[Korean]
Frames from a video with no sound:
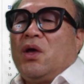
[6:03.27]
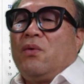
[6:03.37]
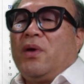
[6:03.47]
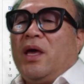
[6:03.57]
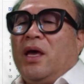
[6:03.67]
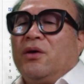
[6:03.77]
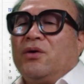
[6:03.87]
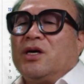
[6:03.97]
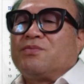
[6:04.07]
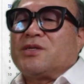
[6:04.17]
외교
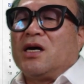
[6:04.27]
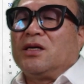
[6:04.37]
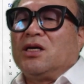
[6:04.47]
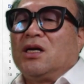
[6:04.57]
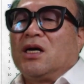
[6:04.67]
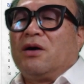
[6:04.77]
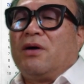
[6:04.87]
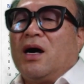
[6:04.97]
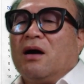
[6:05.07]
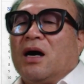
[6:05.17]
협상
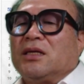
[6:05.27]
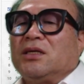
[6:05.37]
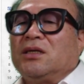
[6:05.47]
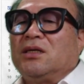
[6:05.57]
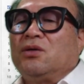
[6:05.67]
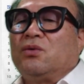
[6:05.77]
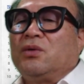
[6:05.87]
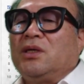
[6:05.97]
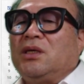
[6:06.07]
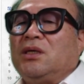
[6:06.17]
결과와 과정을
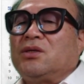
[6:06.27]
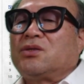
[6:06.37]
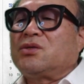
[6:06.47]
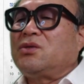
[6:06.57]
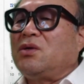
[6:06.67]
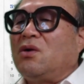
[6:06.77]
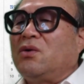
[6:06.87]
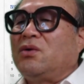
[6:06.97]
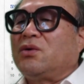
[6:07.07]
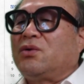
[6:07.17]
우리
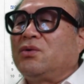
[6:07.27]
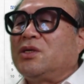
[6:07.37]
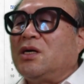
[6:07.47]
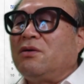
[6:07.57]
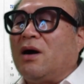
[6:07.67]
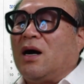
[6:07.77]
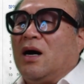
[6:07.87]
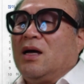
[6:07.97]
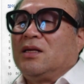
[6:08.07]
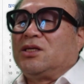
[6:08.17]
스스로의 규정과
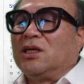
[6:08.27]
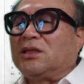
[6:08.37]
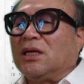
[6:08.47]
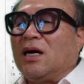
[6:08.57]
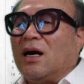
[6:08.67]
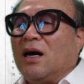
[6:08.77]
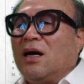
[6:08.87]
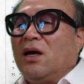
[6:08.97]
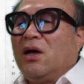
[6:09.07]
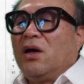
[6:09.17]
절차,
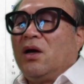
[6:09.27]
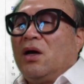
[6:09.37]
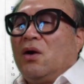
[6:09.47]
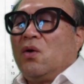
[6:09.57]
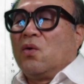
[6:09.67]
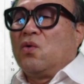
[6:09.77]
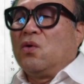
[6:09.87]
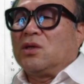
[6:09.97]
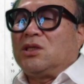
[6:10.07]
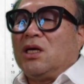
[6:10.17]

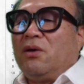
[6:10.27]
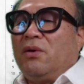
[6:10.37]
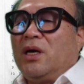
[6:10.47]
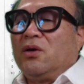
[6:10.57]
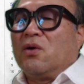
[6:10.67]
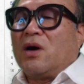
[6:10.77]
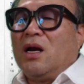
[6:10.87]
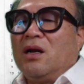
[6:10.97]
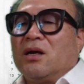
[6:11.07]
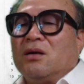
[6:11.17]
국제 외교
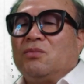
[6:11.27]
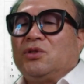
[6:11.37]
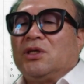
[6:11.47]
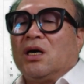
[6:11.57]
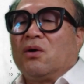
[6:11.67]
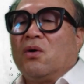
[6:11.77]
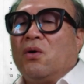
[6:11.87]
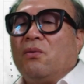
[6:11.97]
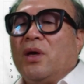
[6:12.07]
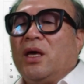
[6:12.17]
관례를
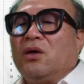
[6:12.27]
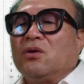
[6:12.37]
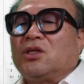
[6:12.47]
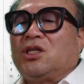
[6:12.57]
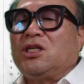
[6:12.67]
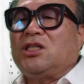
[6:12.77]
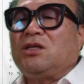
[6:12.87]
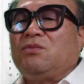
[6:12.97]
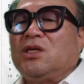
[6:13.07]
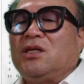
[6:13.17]
무시하고 외교
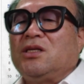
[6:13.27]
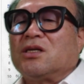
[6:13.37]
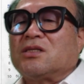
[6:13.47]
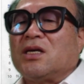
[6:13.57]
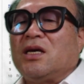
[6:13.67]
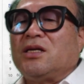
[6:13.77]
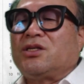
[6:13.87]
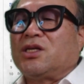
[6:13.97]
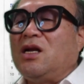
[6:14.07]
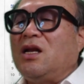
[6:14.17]
70년 역사에
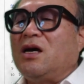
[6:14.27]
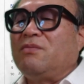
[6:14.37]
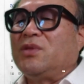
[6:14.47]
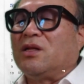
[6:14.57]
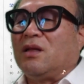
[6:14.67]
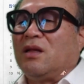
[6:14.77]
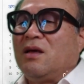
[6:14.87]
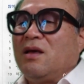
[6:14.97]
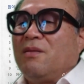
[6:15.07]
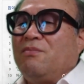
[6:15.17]
전례 없는
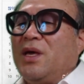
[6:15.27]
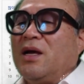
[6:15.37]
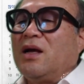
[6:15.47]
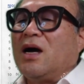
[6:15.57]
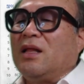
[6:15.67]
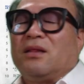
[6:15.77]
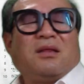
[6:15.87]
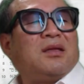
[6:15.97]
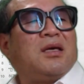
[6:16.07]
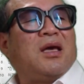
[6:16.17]
민간
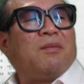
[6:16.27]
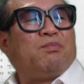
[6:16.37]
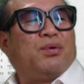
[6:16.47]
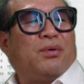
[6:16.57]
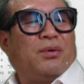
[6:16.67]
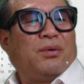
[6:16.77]
TF,